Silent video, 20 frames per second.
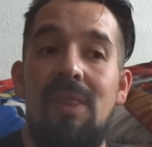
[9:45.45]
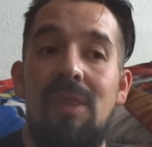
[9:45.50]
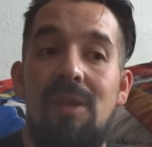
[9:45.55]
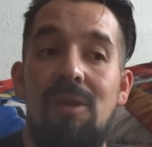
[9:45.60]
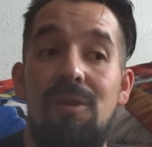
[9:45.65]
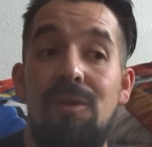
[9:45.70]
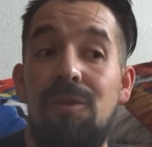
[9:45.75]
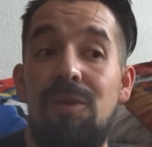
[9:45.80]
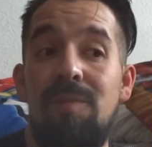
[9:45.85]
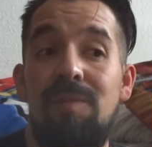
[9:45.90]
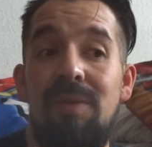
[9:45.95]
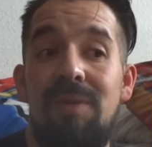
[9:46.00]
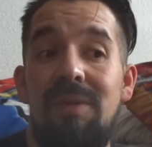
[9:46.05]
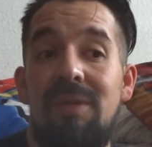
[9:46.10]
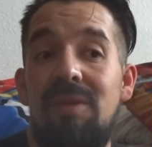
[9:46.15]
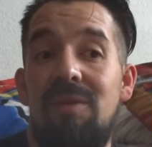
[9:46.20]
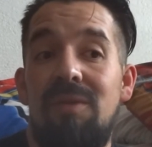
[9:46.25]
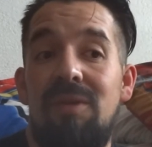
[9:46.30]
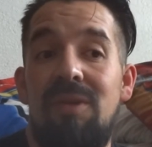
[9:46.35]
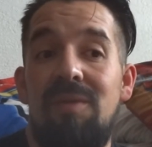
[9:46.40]
O simplemente
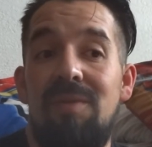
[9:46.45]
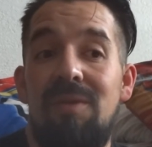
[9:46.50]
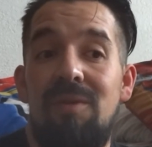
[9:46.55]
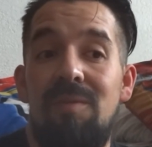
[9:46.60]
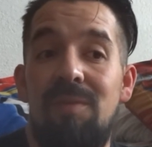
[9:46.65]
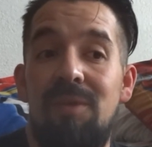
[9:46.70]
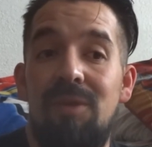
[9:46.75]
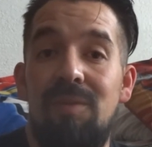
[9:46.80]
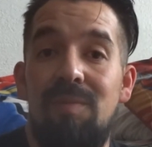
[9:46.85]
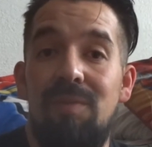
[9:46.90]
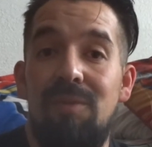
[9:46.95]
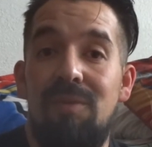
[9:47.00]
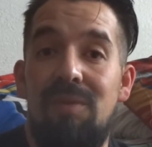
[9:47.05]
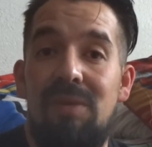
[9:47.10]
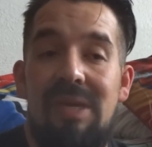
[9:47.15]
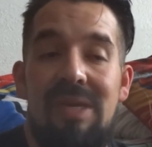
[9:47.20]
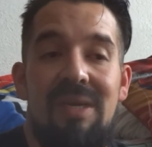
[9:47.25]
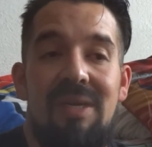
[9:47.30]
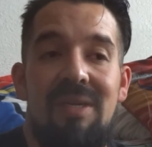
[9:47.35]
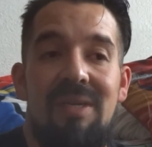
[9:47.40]
si lo quieres ver completo, pues
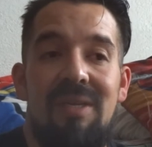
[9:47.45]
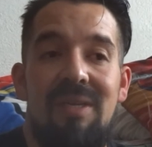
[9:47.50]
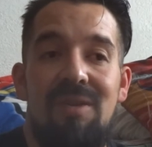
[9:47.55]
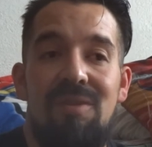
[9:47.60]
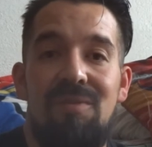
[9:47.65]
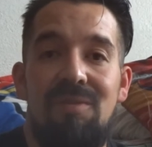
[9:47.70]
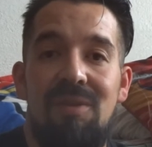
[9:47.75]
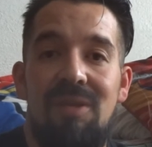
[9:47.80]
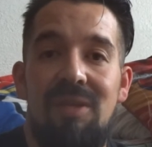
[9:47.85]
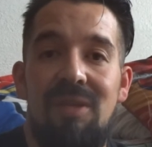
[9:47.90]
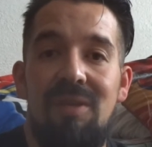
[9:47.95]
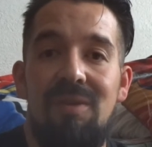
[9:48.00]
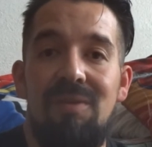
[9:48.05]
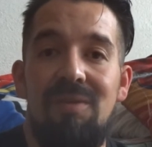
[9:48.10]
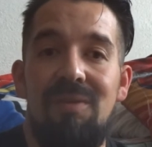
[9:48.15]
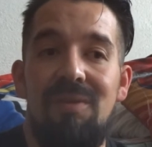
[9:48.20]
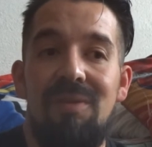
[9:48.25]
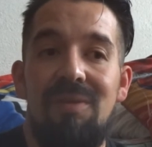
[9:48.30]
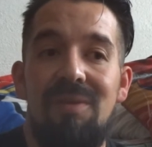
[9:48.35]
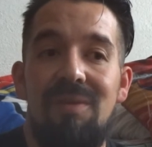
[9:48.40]
ya, chútatelo,
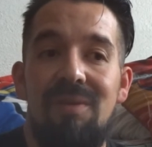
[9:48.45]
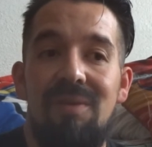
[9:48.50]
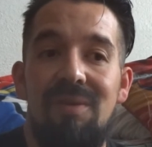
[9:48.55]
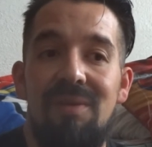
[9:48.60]
¿no?